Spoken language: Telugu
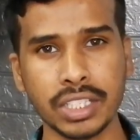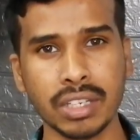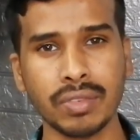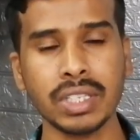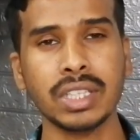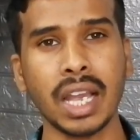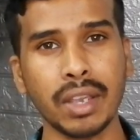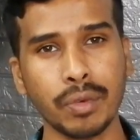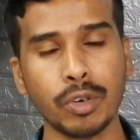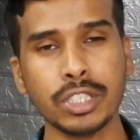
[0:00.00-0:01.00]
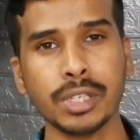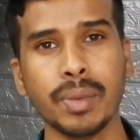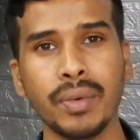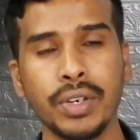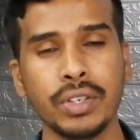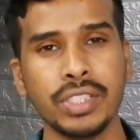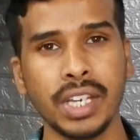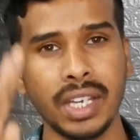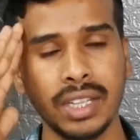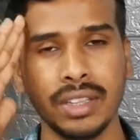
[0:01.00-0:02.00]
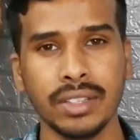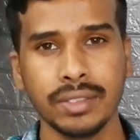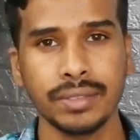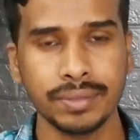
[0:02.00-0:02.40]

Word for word: ట్రై చేయండి ఫ్రెండ్స్ థ్యాంక్ యూ ఫర్ వాచింగ్ మై వీడియో జై హింద్